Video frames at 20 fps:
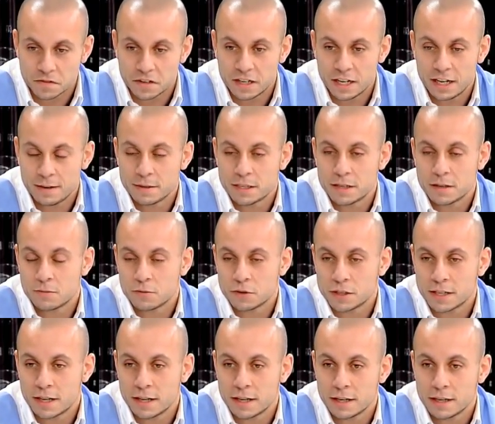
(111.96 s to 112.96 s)
لعبة
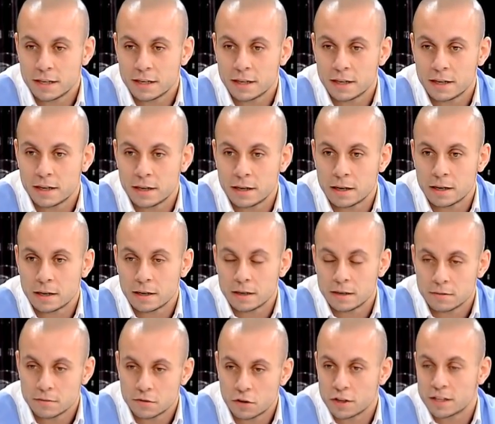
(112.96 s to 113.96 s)
المويتاي آه،
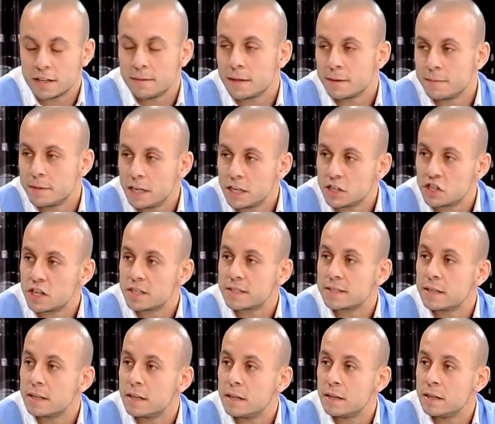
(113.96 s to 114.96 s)
تعتبر من
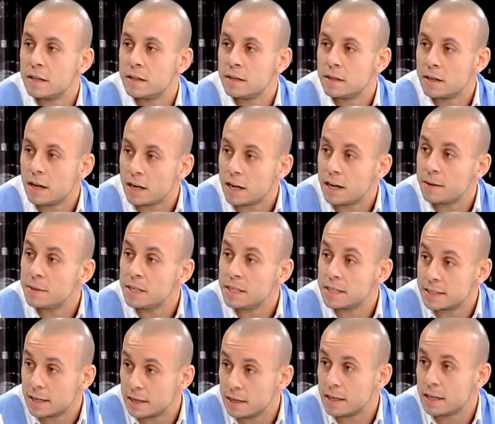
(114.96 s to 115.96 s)
أشرس الألعاب
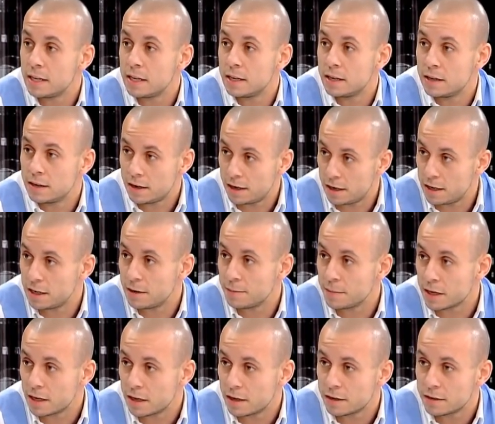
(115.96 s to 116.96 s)
الإيطالية
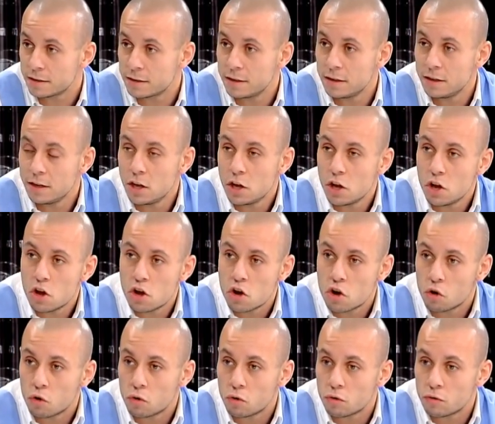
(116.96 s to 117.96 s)
عالميا مظبوط
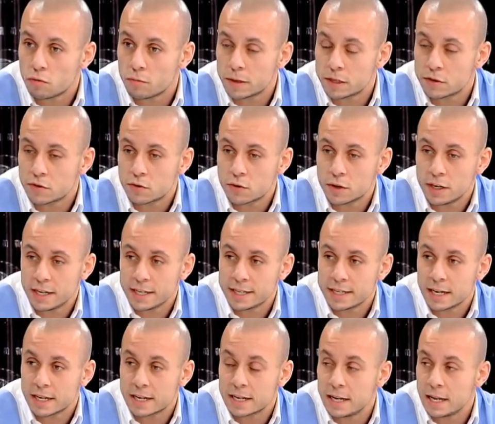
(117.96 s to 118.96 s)
وبده يكون
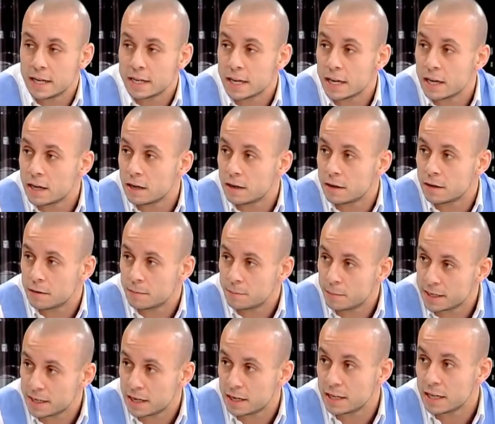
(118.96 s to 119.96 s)
عندك لياقة
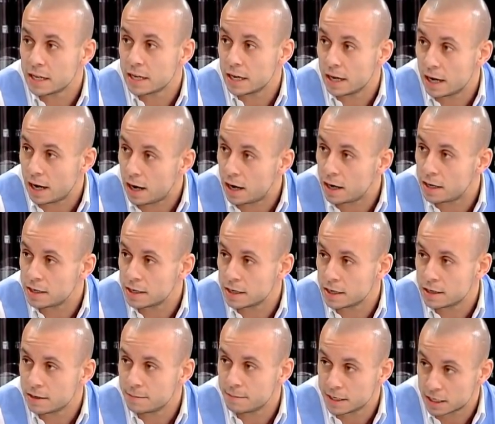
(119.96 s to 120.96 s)
بدنية
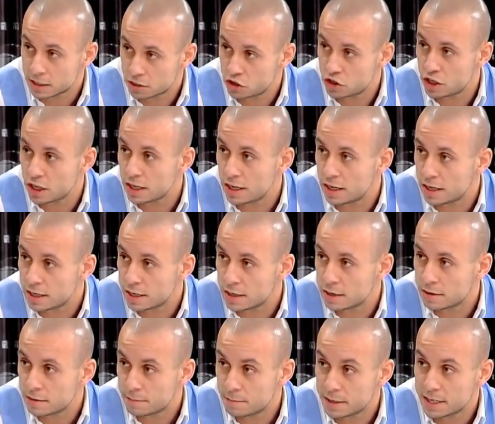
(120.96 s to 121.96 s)
عالية بدك تشتغل
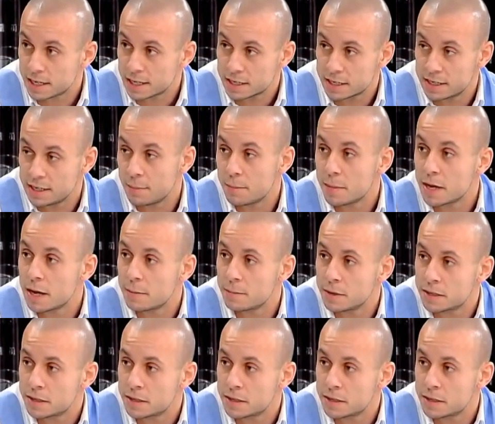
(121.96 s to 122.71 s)
عليها بدك تنميها